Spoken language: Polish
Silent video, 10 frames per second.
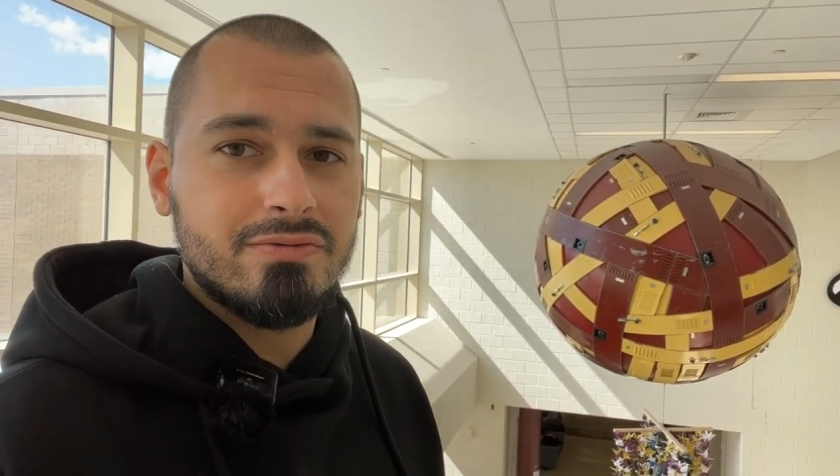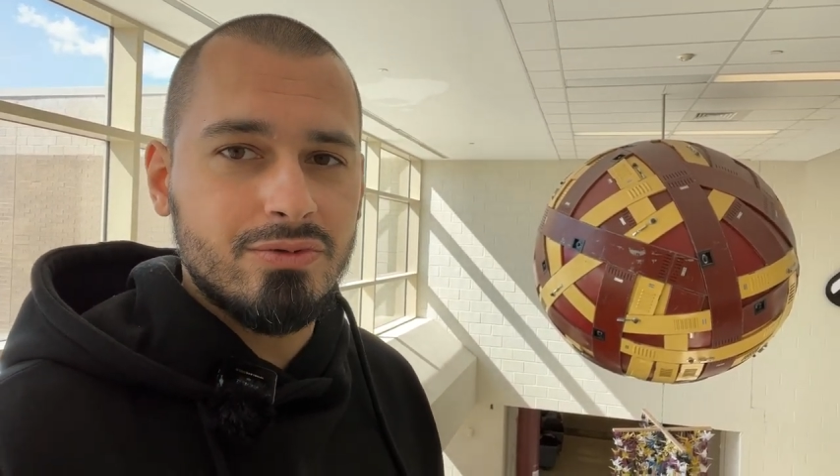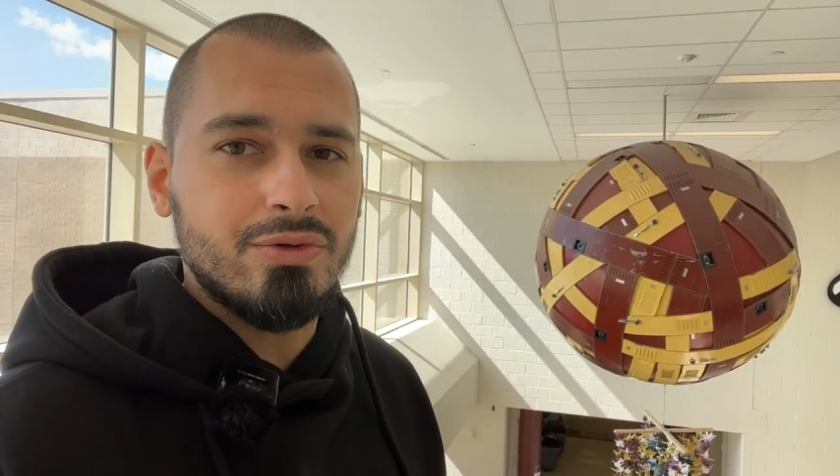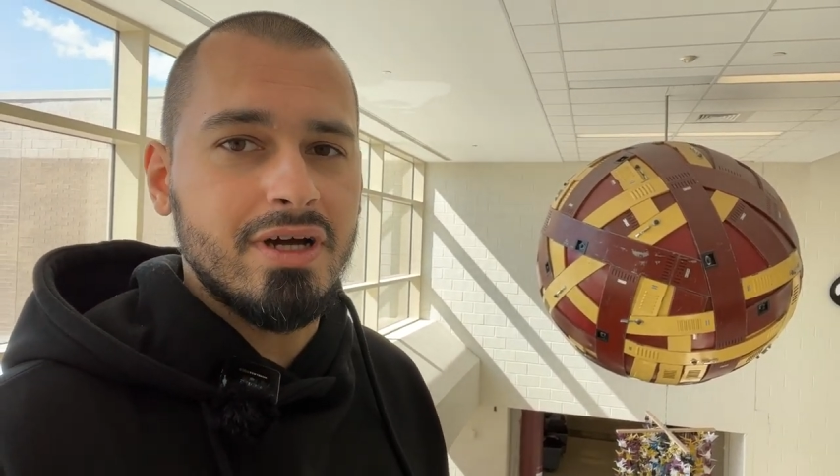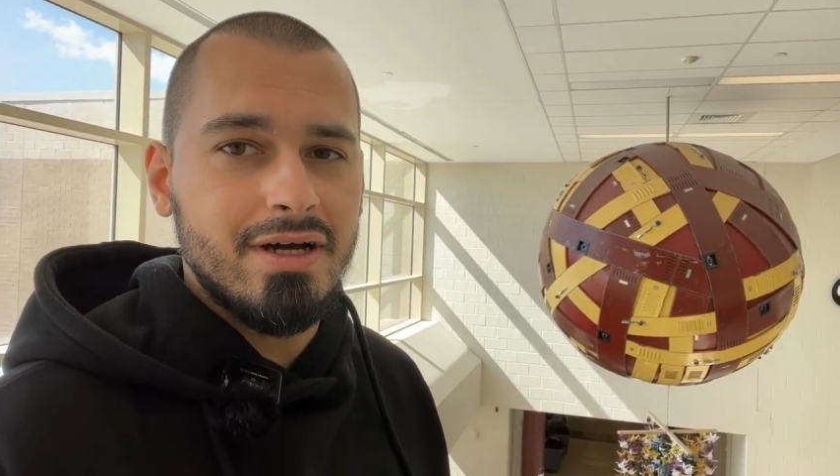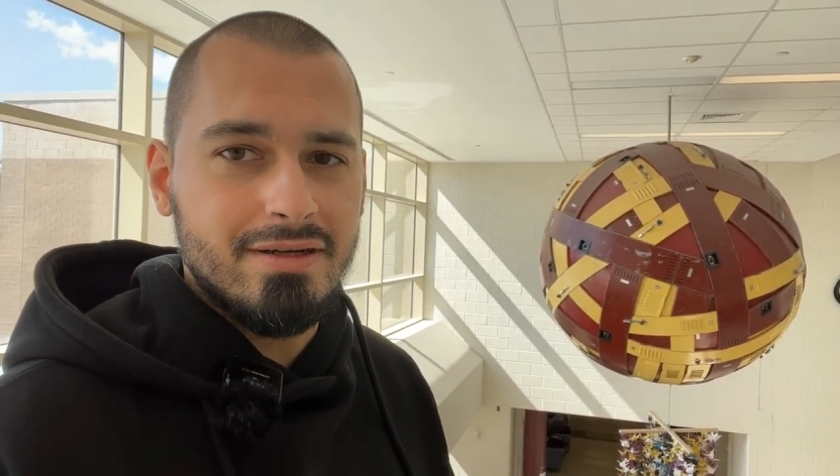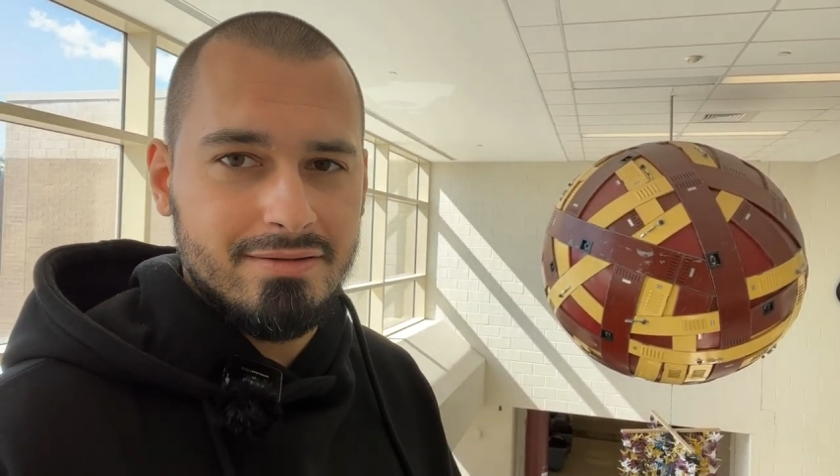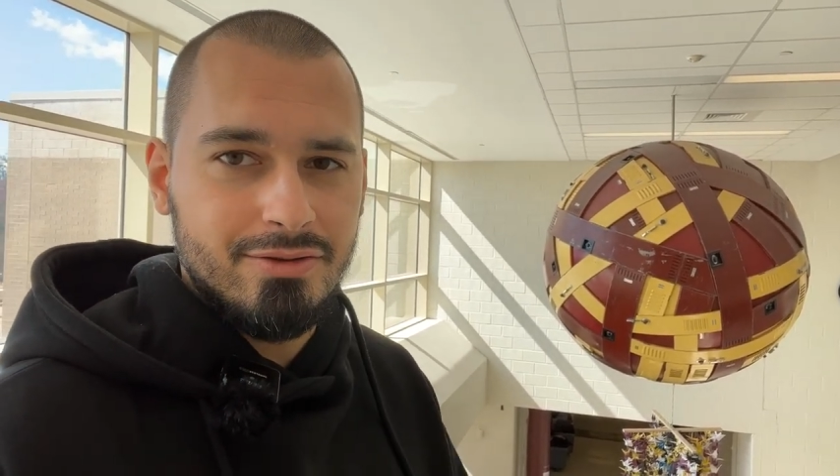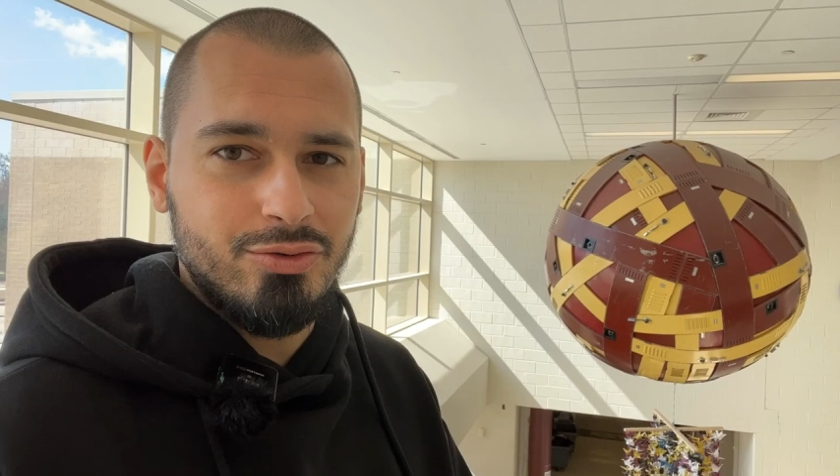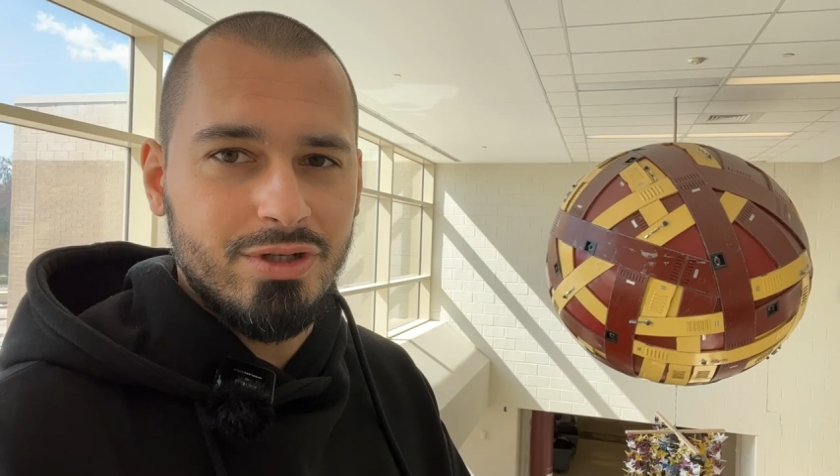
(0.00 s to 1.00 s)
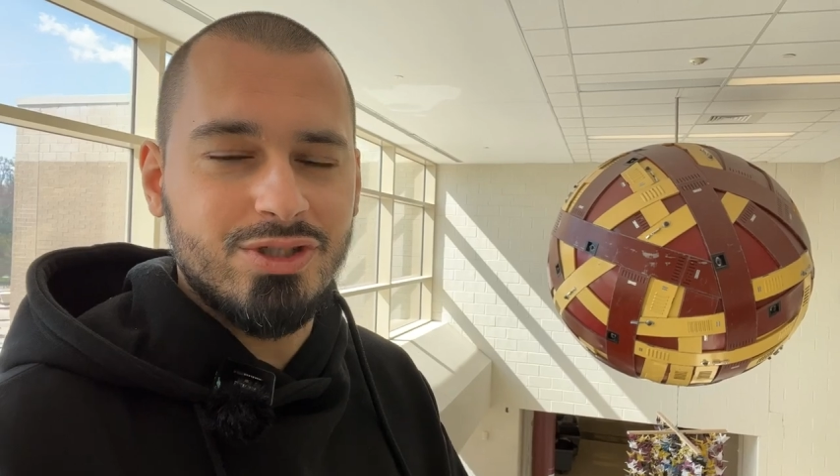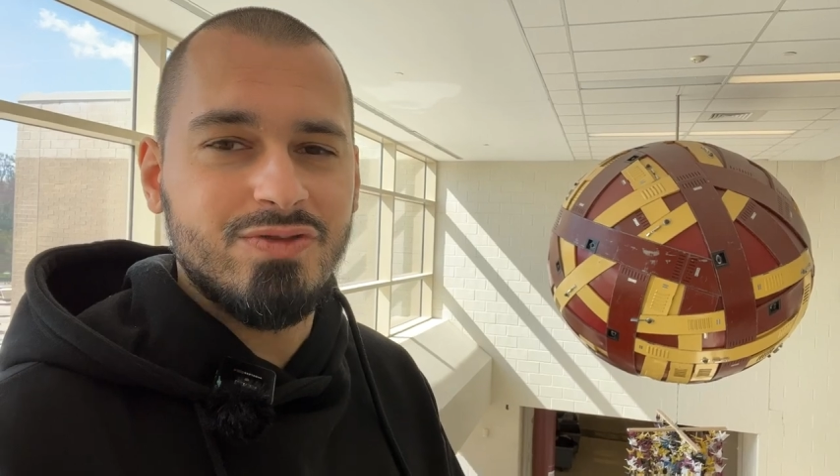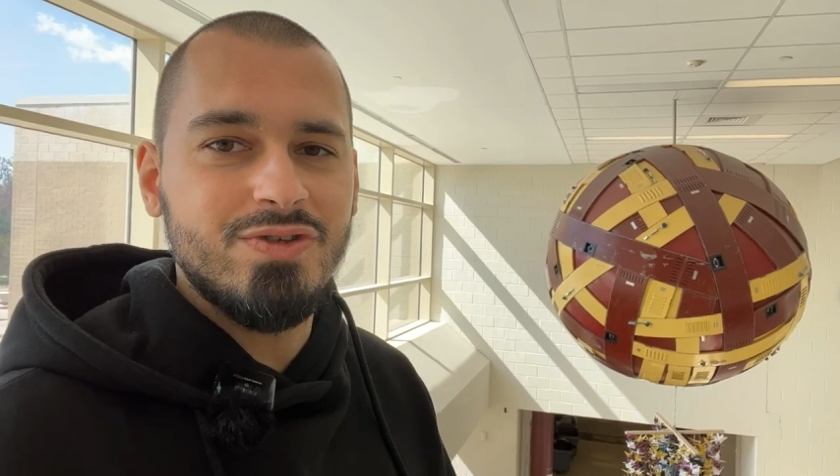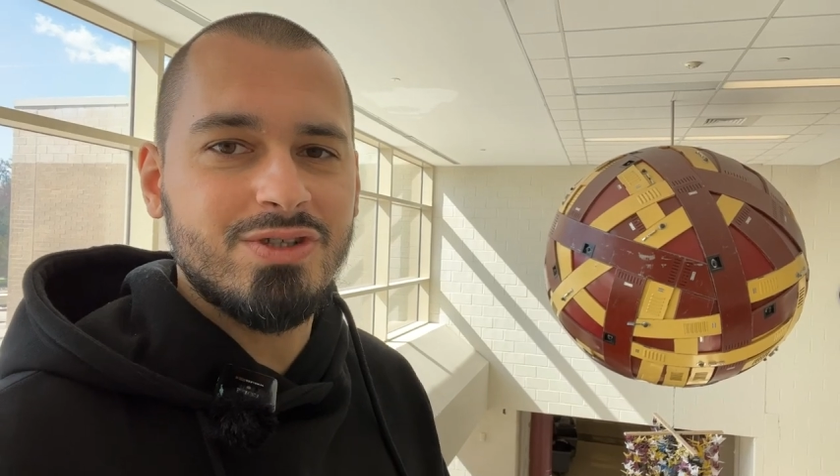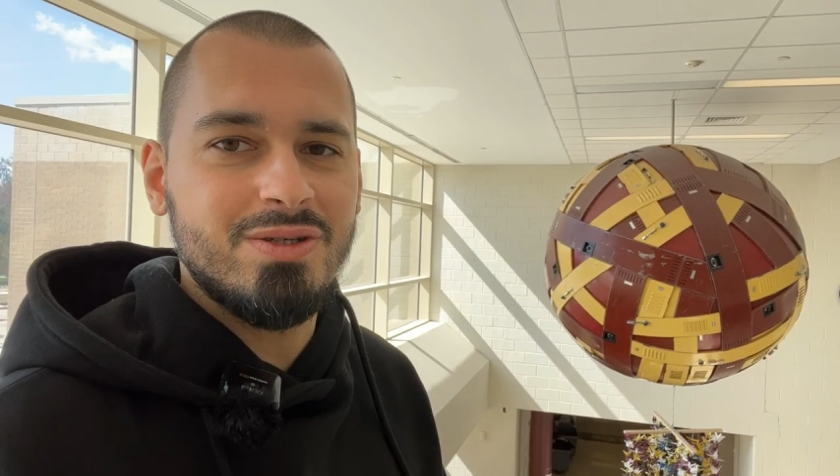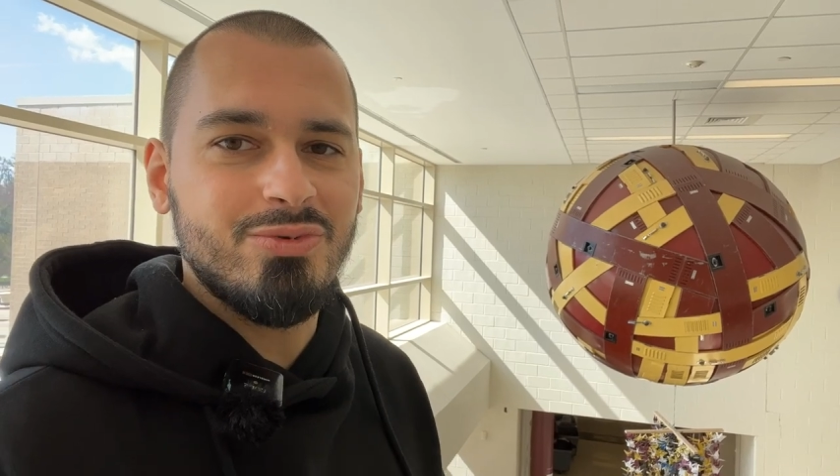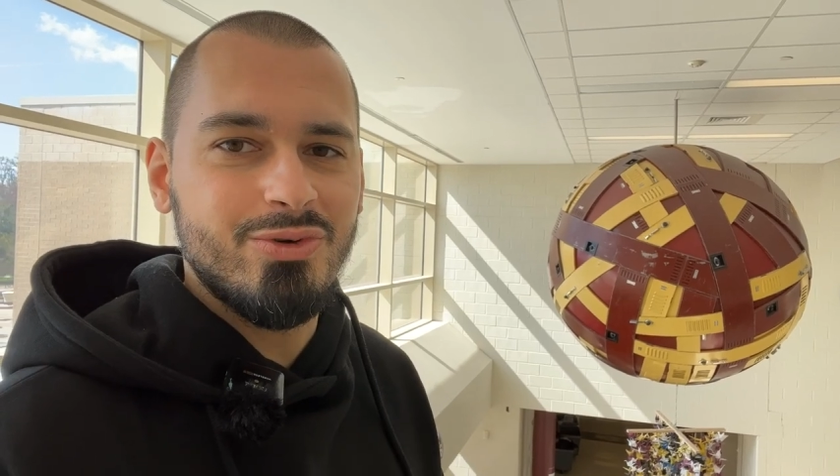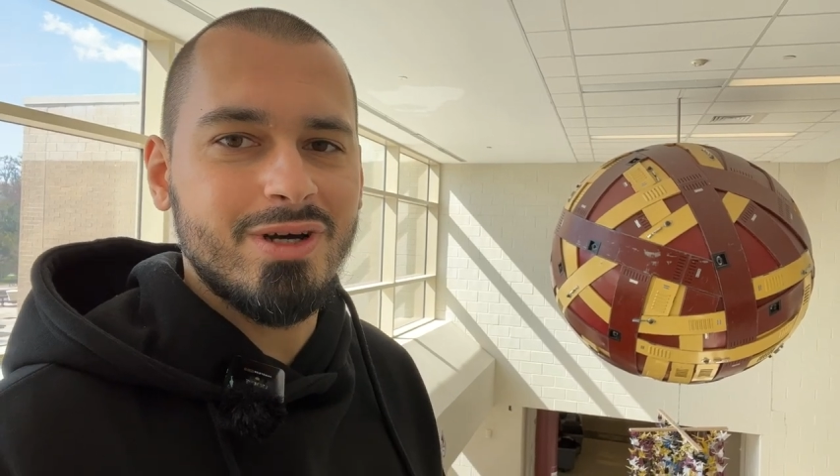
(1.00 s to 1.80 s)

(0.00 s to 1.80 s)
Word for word: która, które drzwiczki były